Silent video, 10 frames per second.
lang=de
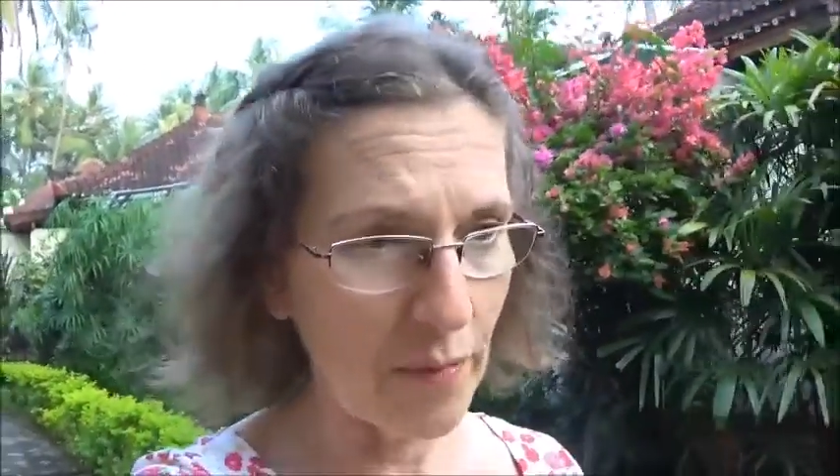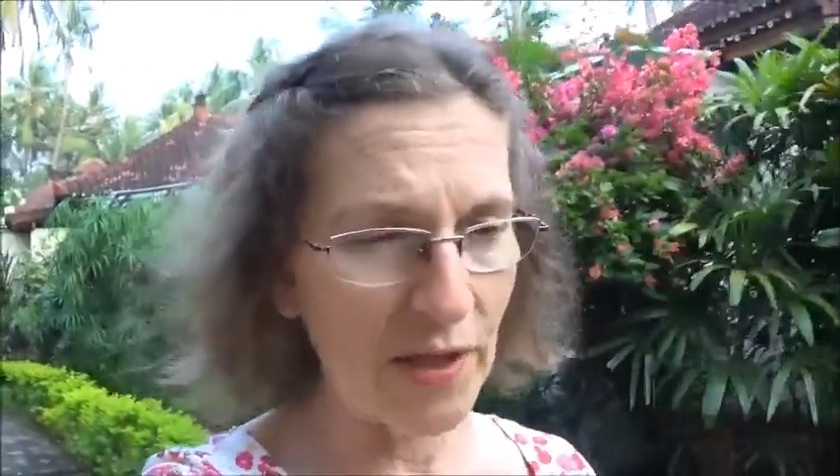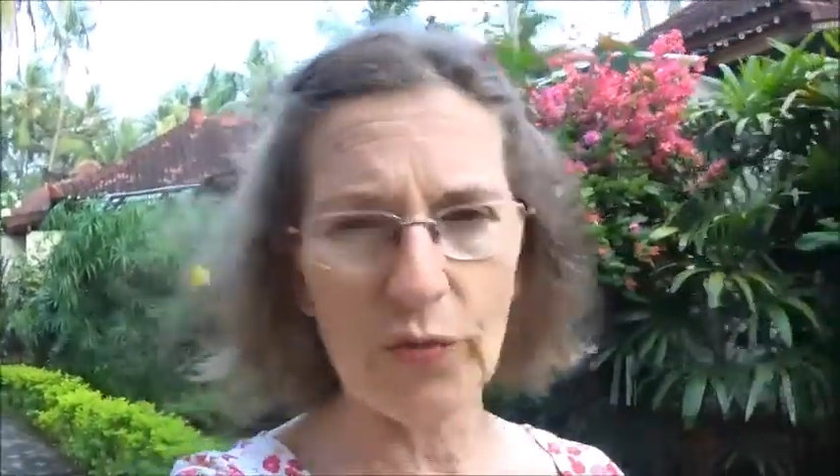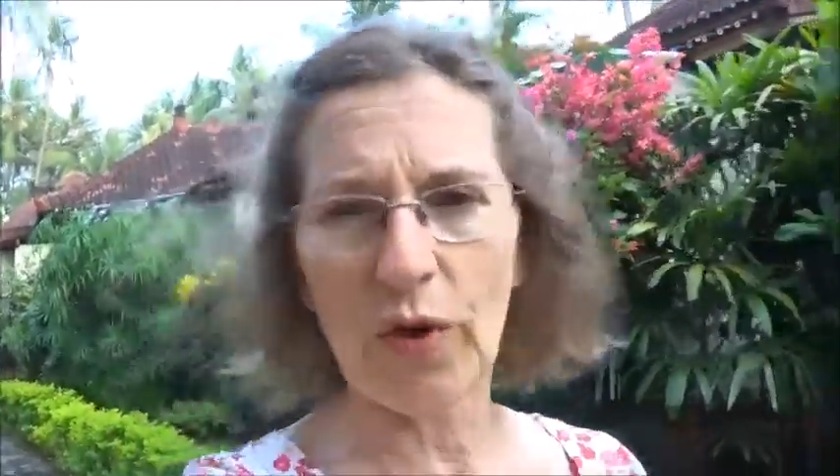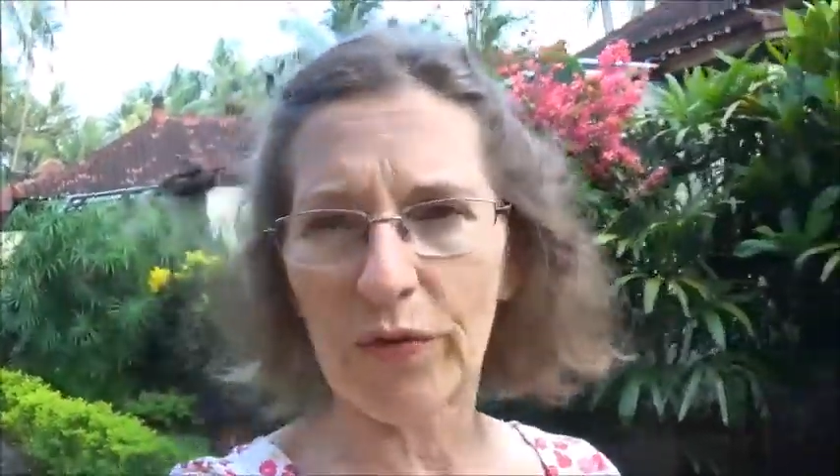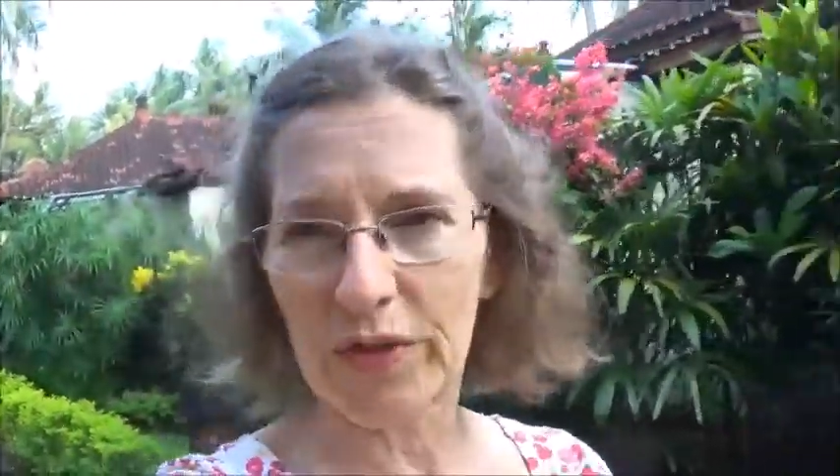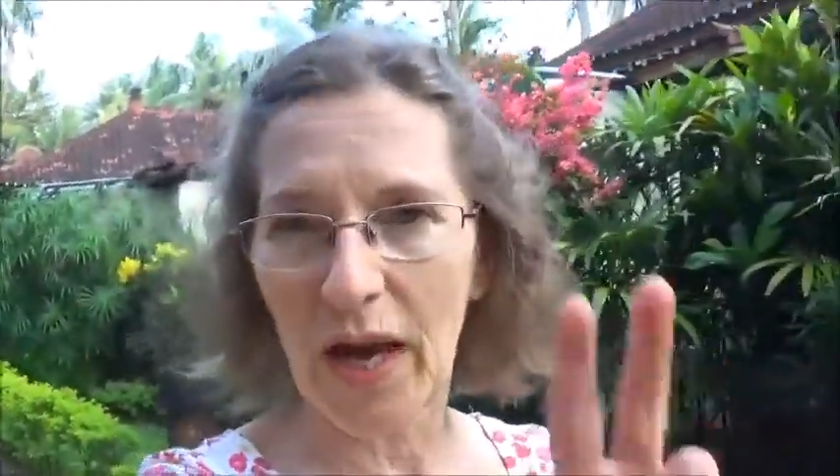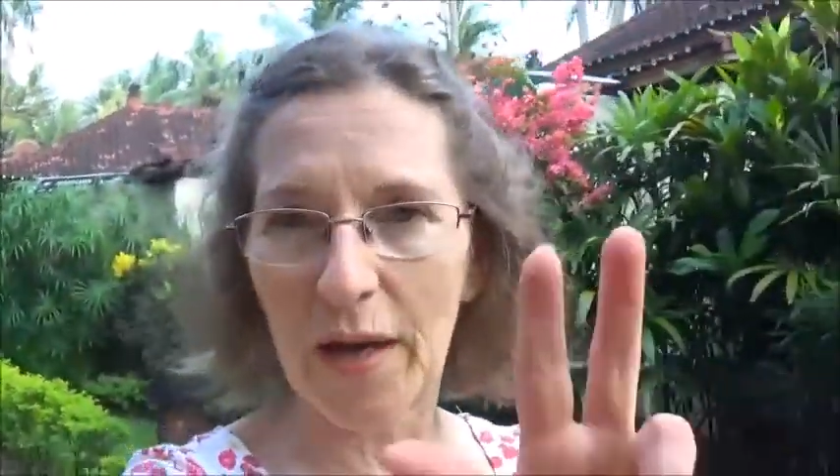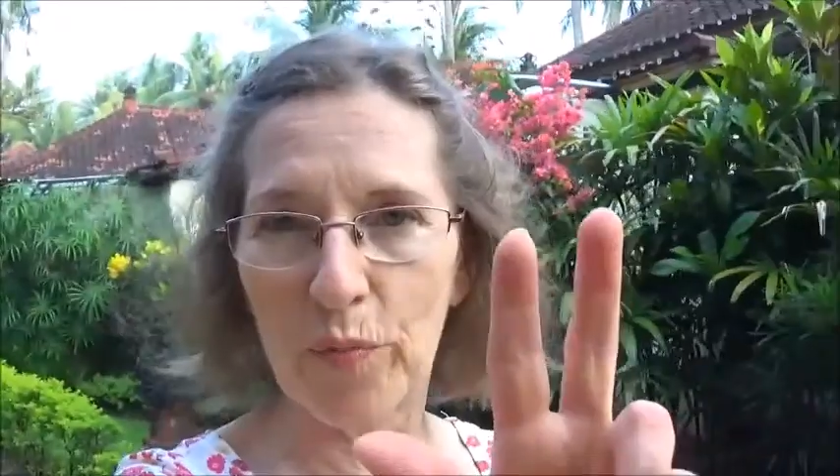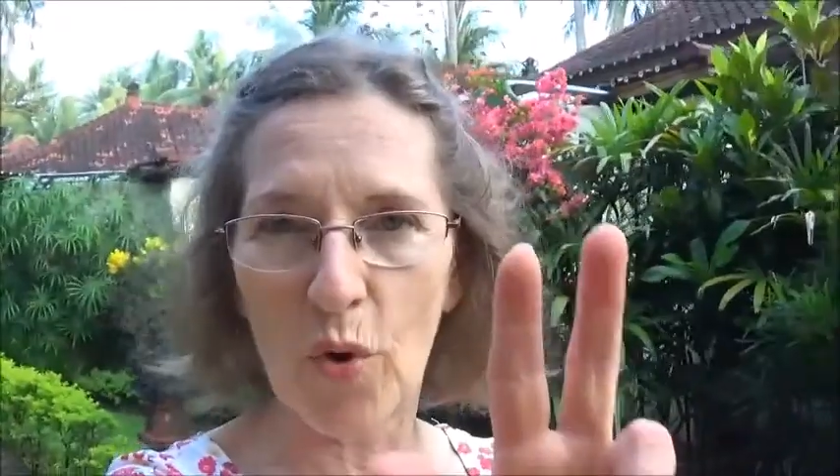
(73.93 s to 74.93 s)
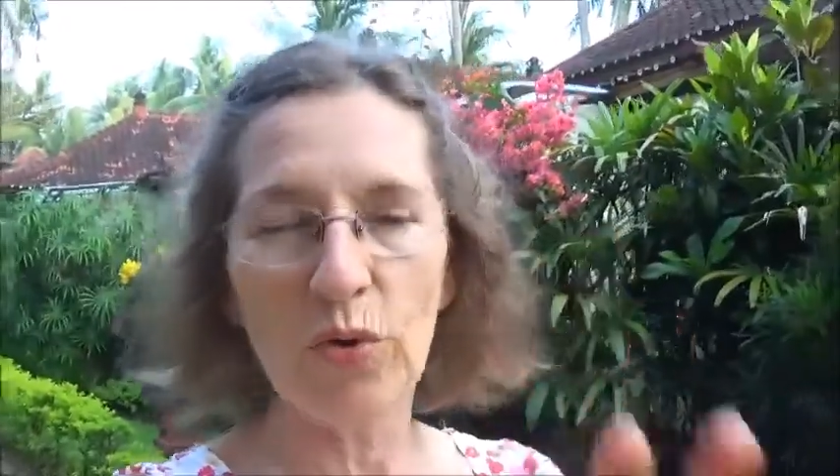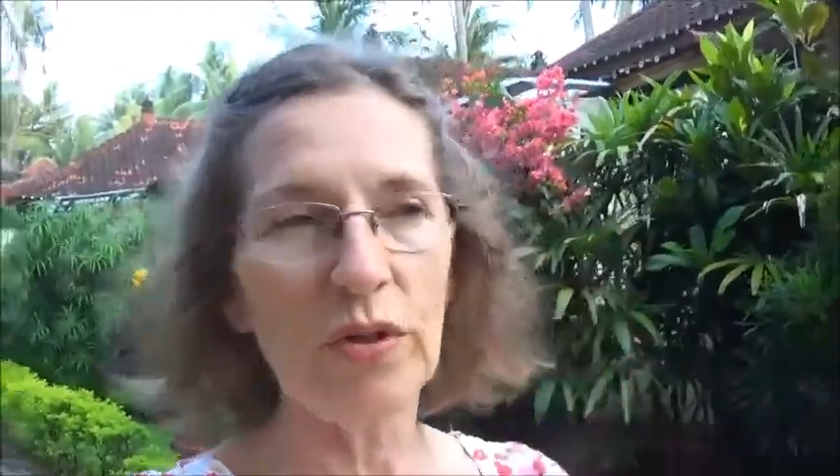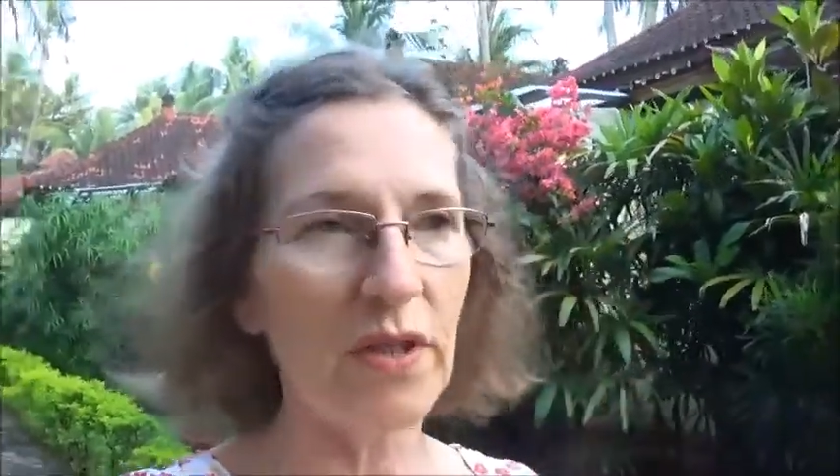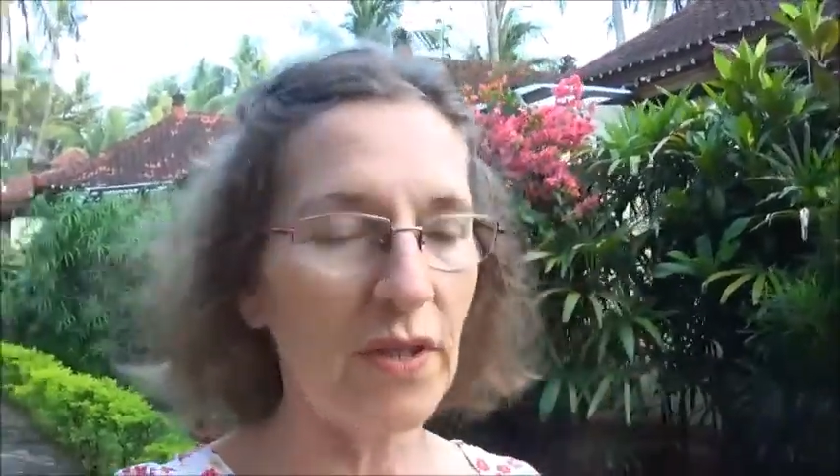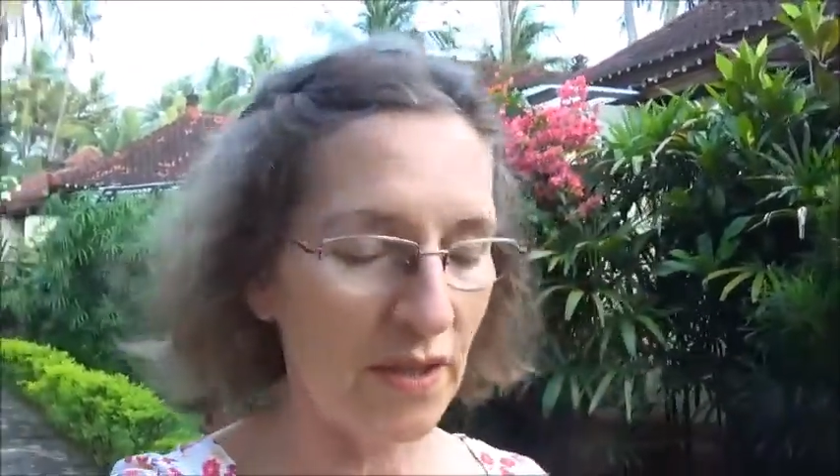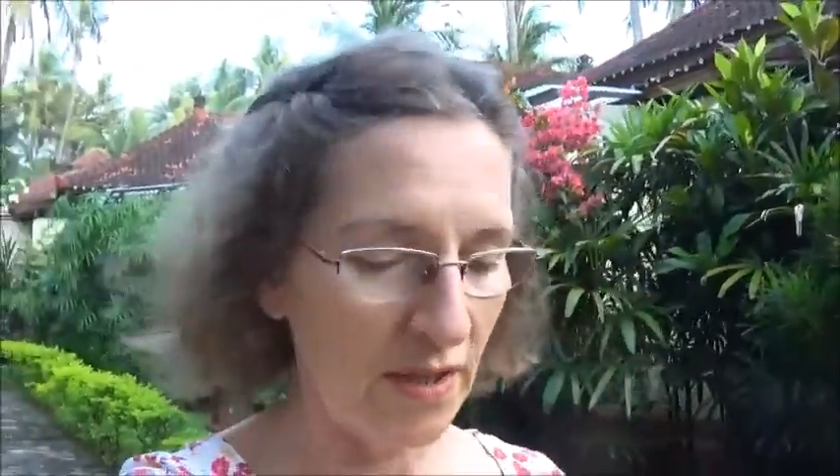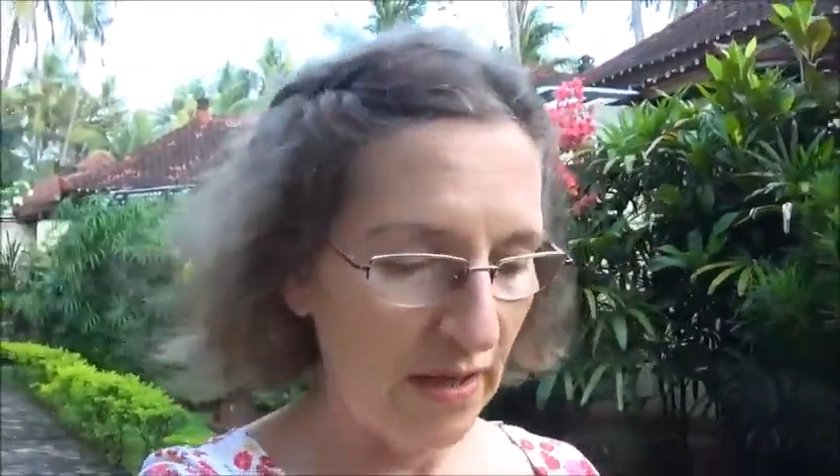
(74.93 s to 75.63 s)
Mal so auf drei Punkte